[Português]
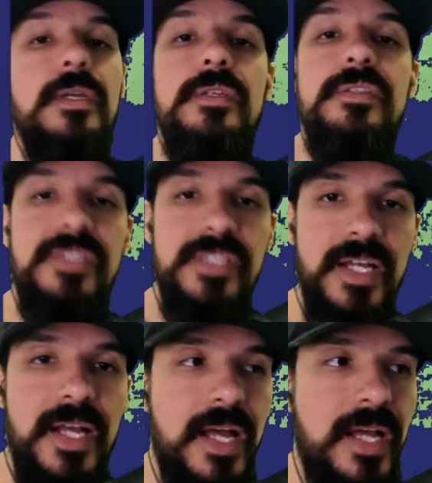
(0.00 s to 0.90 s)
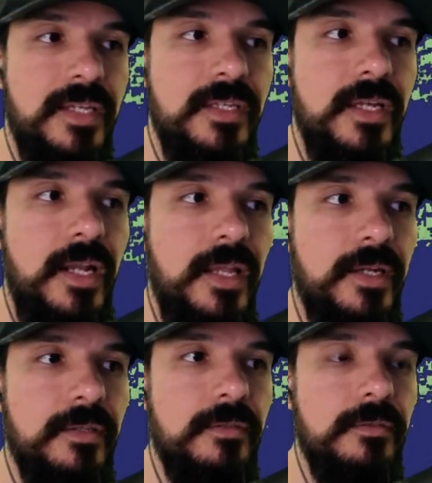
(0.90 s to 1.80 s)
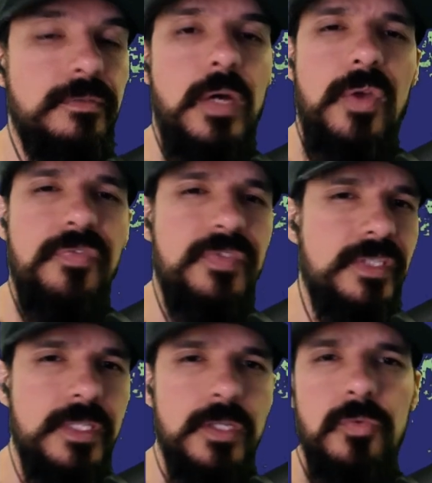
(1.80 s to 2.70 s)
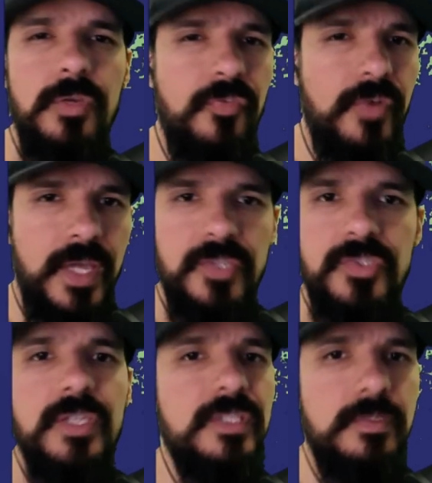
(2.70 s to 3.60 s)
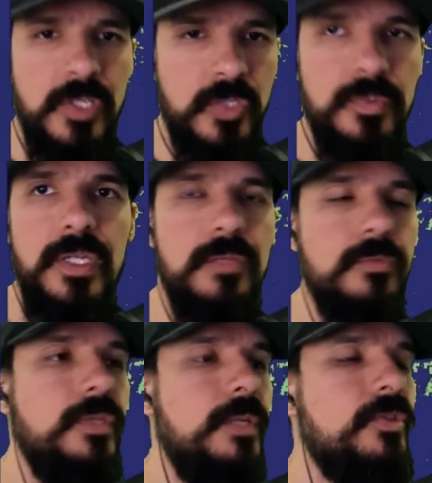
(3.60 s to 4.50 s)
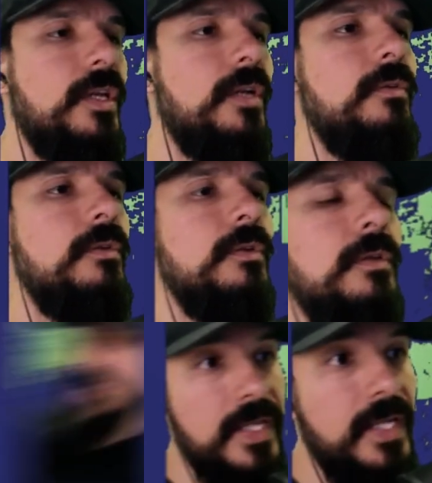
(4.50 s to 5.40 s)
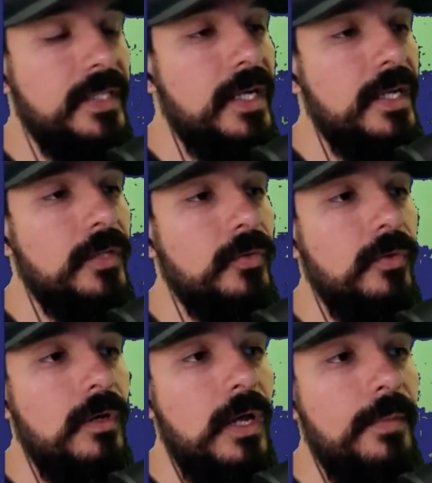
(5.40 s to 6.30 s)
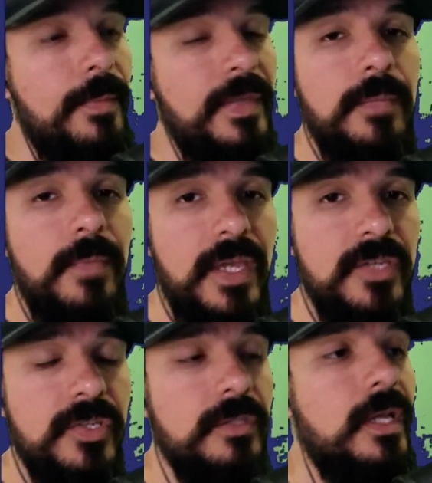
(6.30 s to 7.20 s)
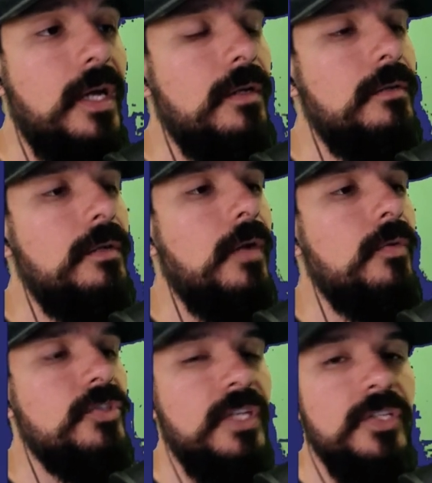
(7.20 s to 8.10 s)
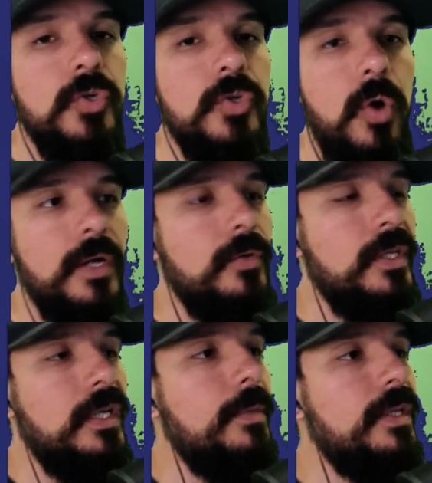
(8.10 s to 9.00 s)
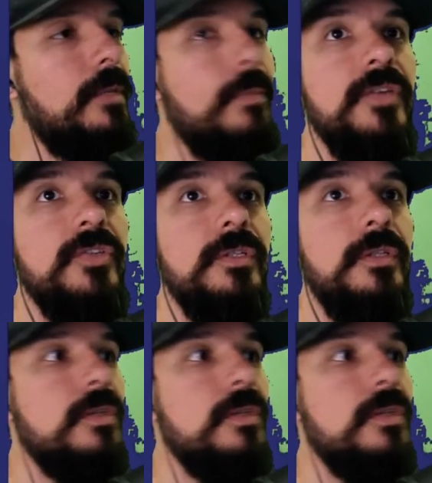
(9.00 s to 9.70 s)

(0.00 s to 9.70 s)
Se agarrar aqui, galera, dá um F5, um refresh, é assim mesmo, tá? Não tem mistério. Aqui ele tá lendo a minha MetaMask, tá? A quantidade de gore que eu tenho na MetaMask, tá?